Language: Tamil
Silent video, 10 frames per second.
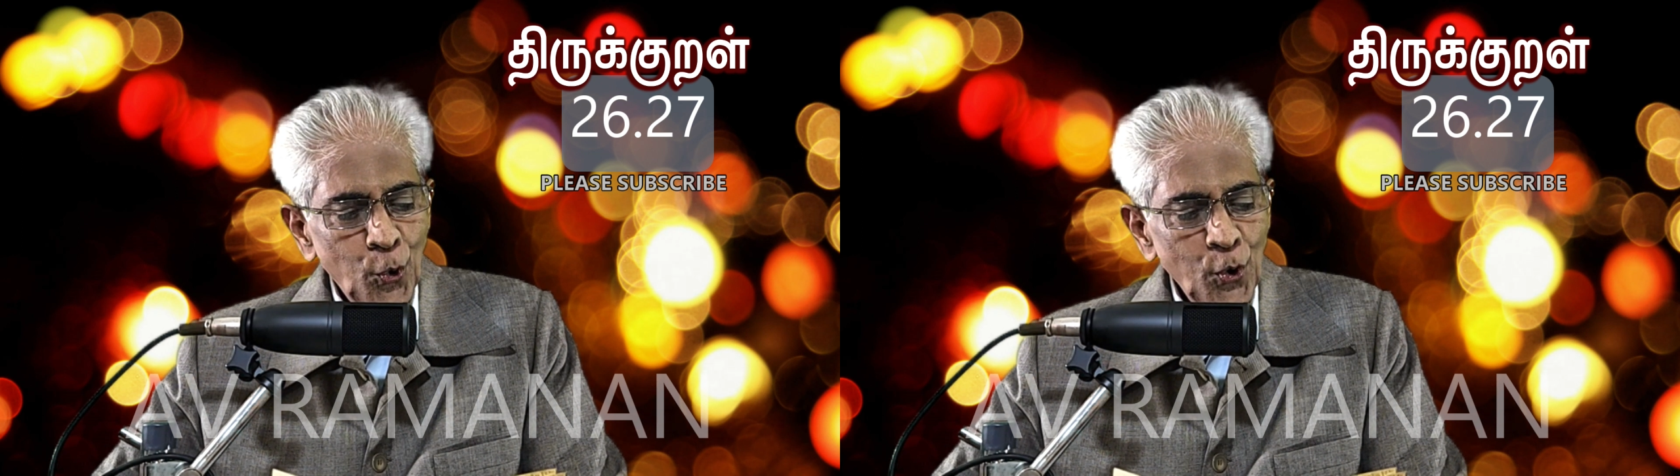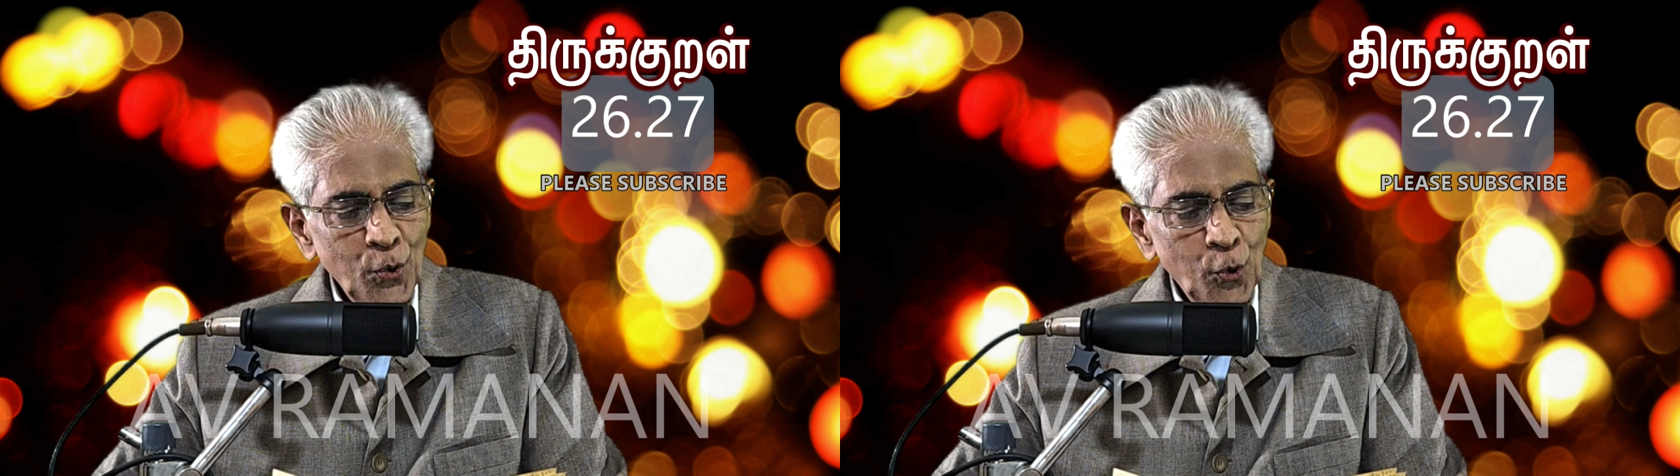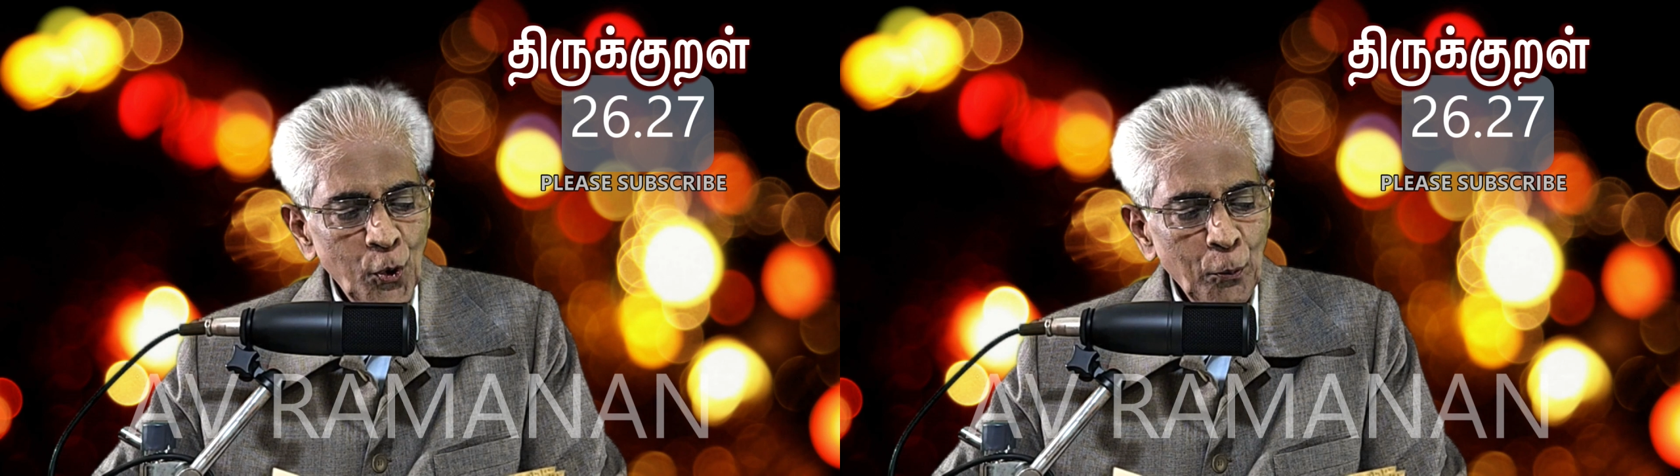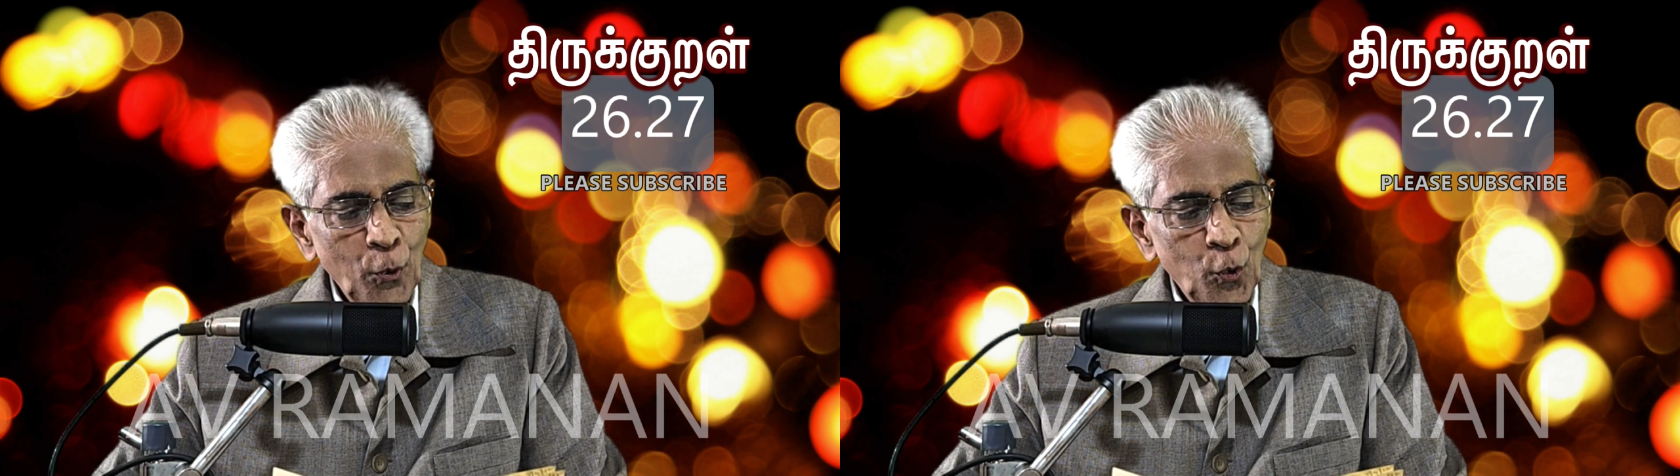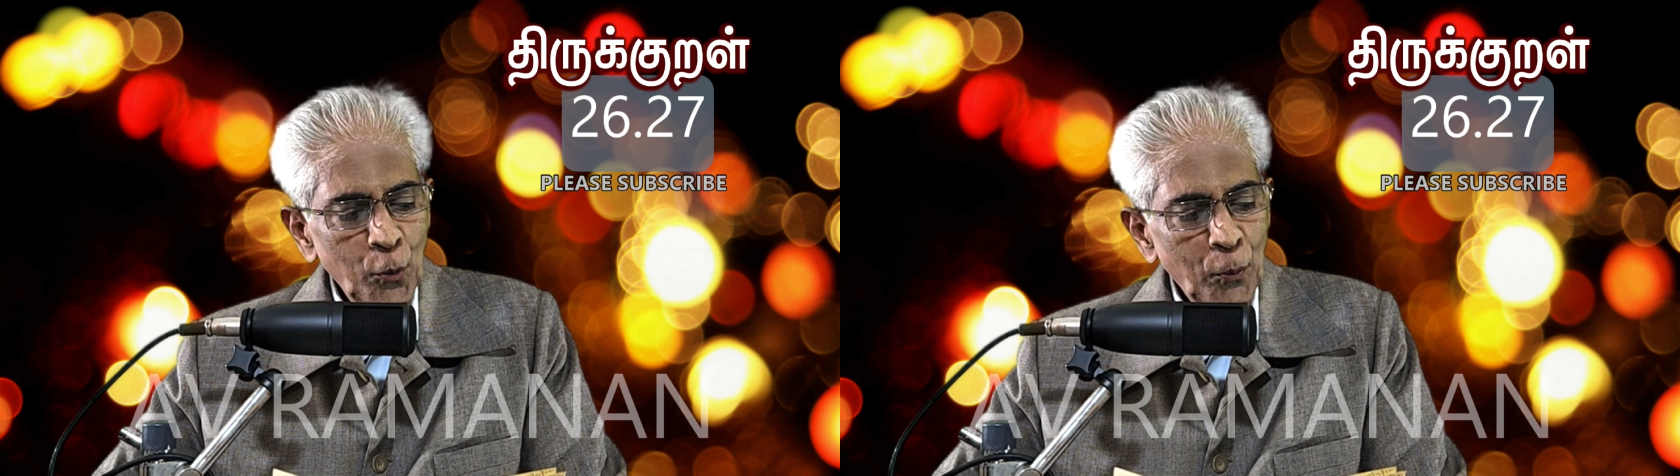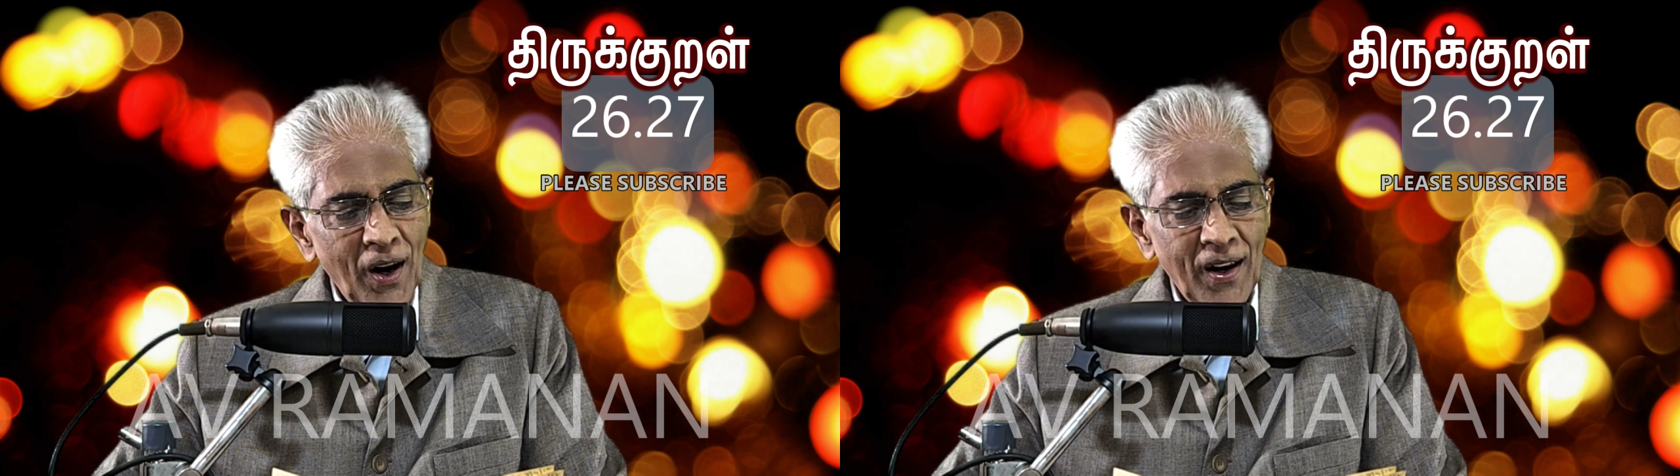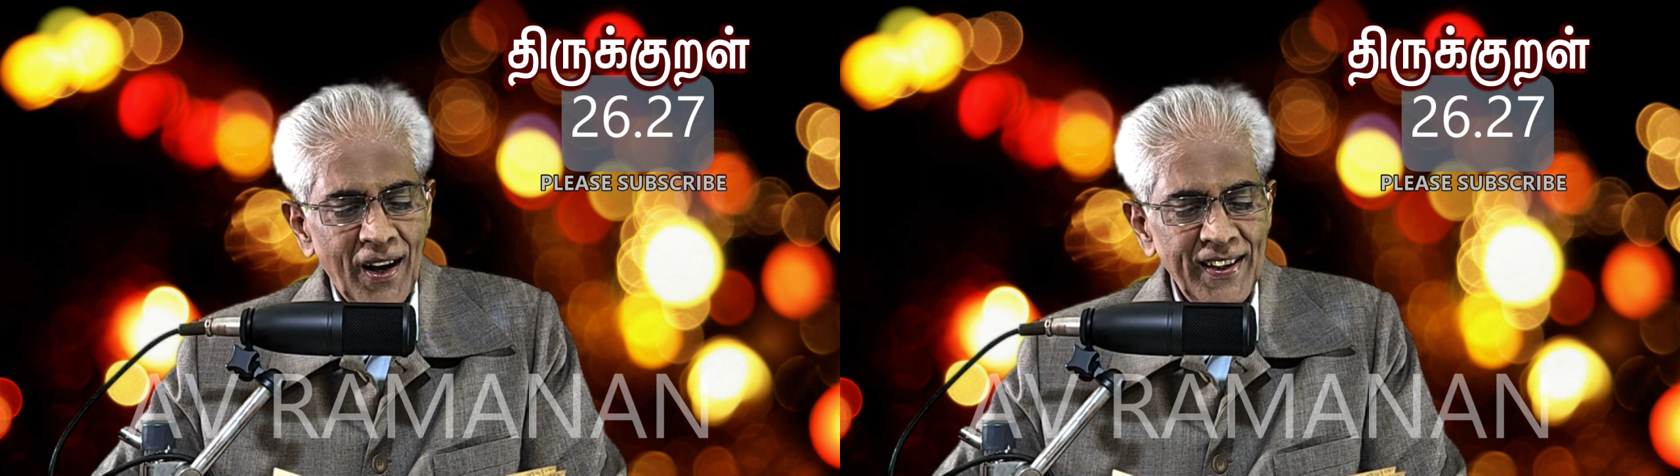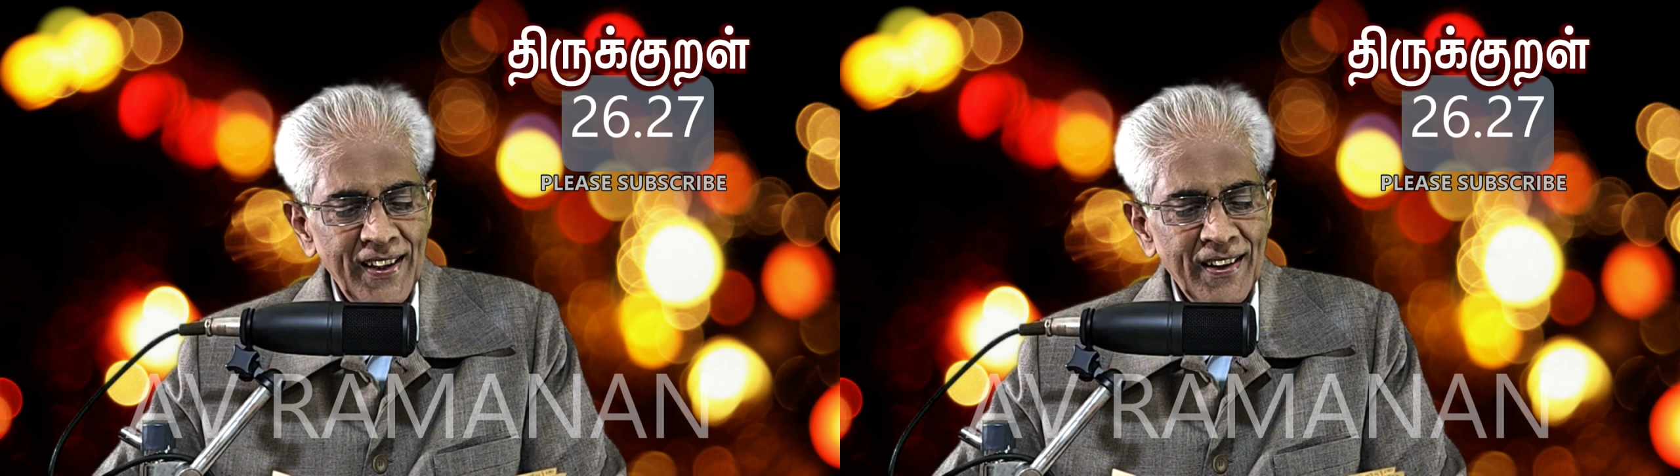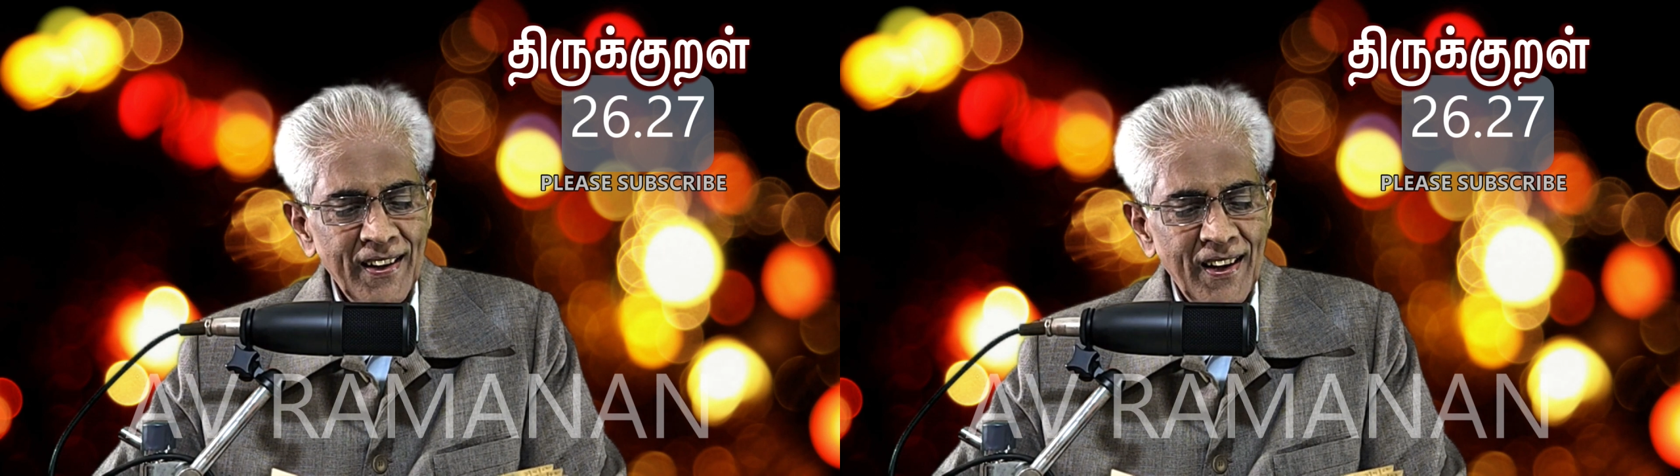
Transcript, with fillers: ஊன் உண் உண்பானாயின்